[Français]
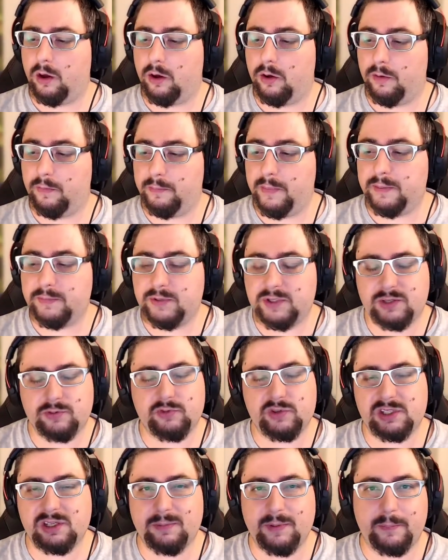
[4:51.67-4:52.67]
même si
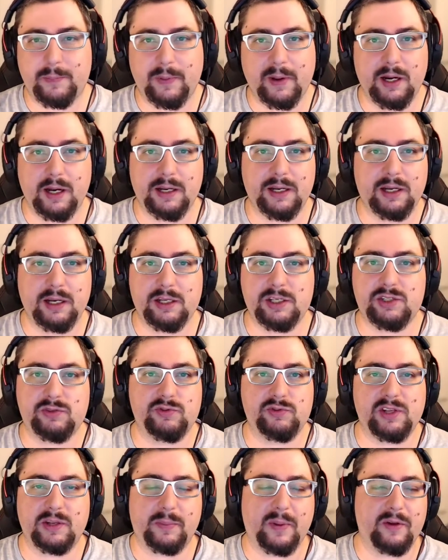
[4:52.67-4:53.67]
vous aimez pas l'ananas,
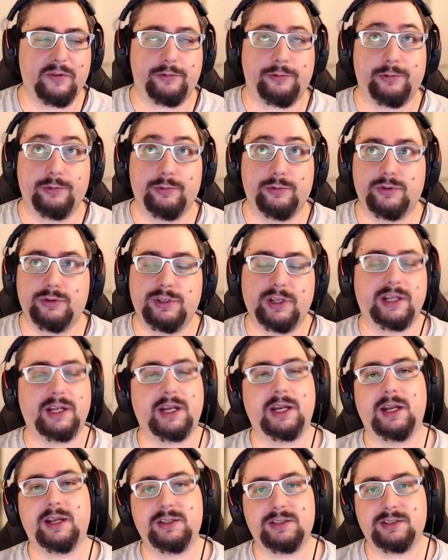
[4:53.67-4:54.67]
si vous n'êtes pas un fondu
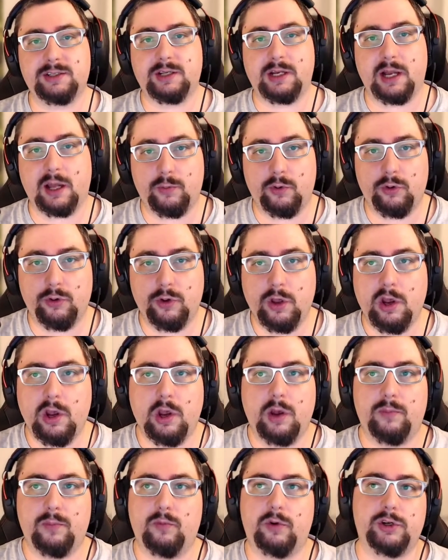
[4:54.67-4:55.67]
d'ananas, clairement,
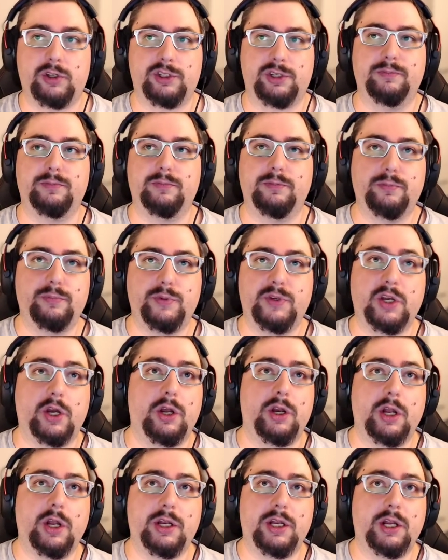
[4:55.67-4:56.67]
moi j'aime
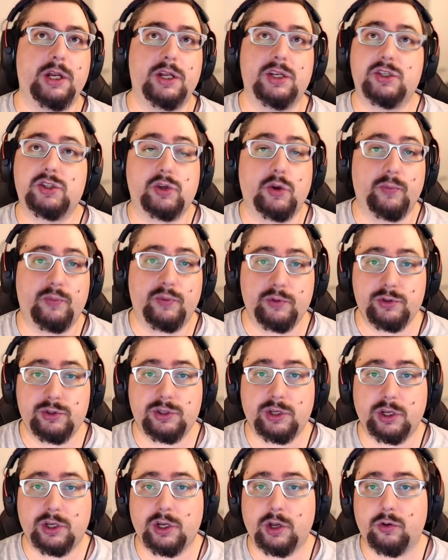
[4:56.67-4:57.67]
bien l'ananas sans plus,
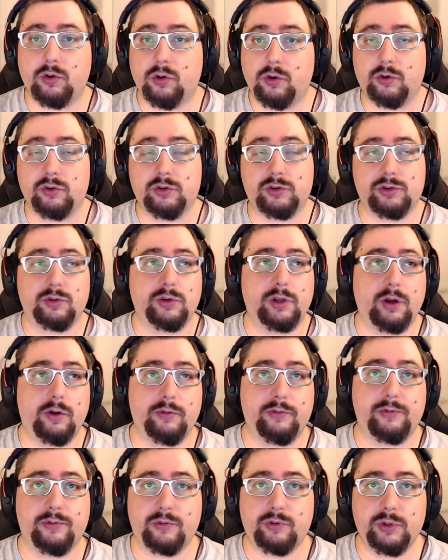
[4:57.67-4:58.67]
c'est-à-dire que quand il y en a
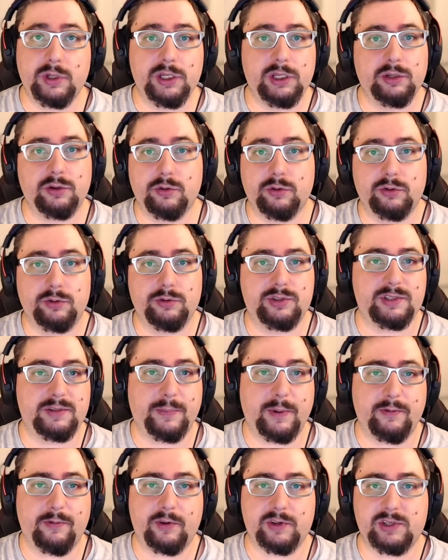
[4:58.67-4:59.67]
en fruit,
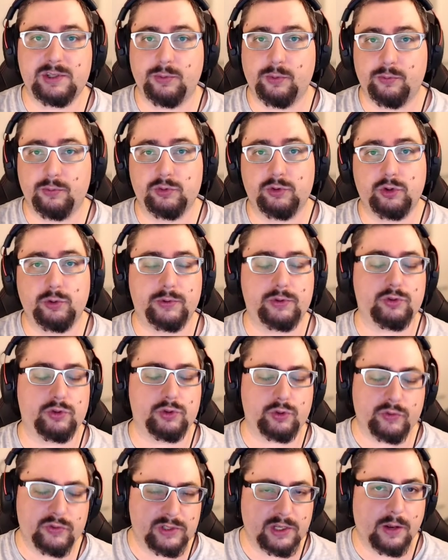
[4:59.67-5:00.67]
c'est pas forcément mon truc parce que
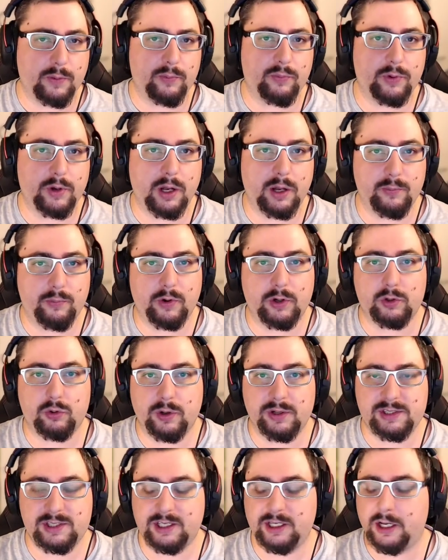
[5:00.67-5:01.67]
je trouve ça un, poil
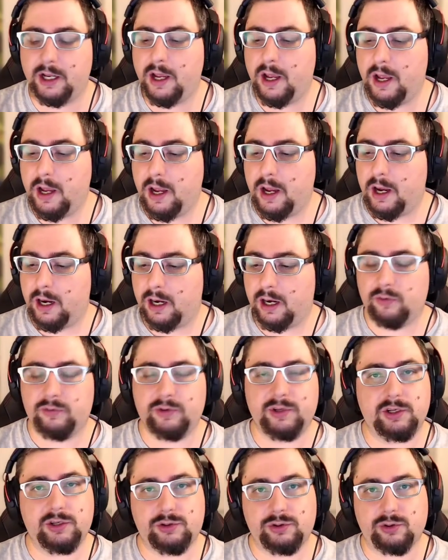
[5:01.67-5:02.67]
trop acide. Là
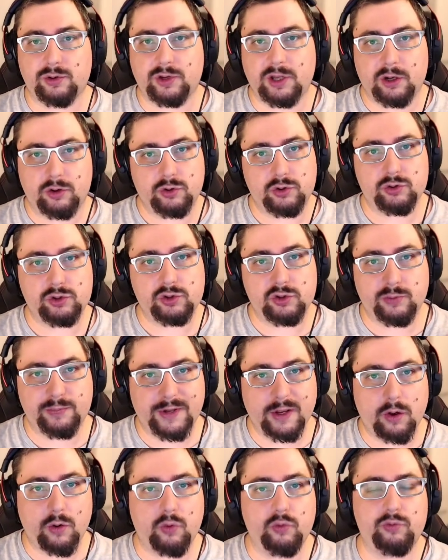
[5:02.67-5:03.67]
on est sur quelque chose de
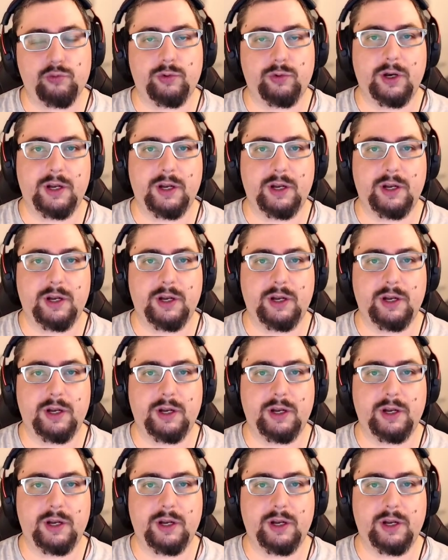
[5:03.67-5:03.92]
bien rond,